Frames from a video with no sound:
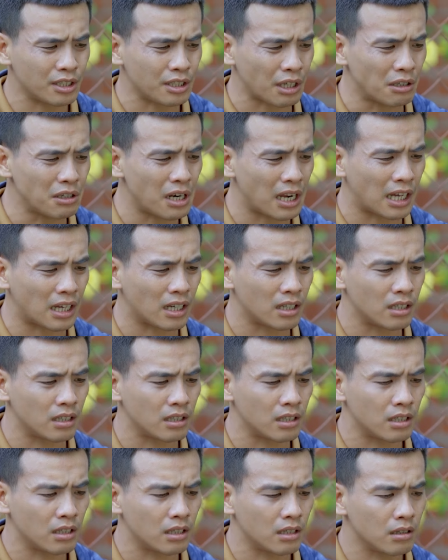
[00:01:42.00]
cái chữ là
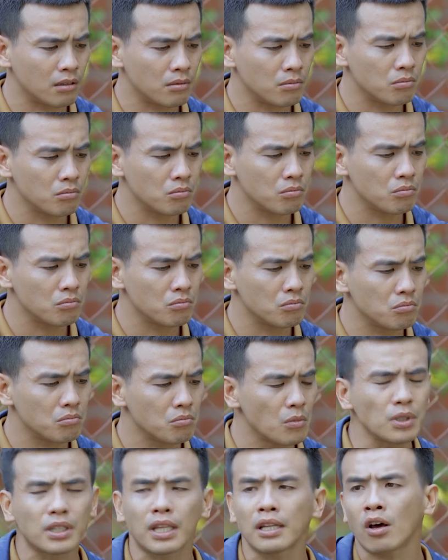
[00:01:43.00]

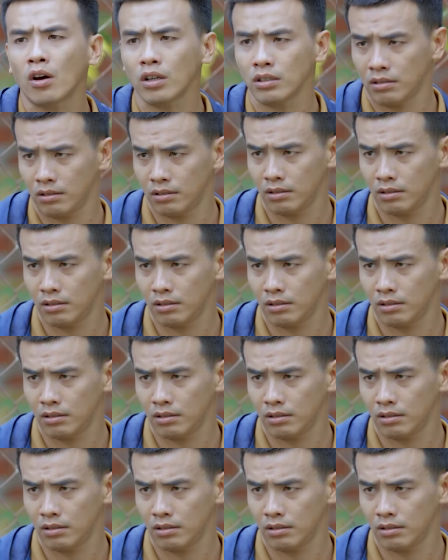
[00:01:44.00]
butanol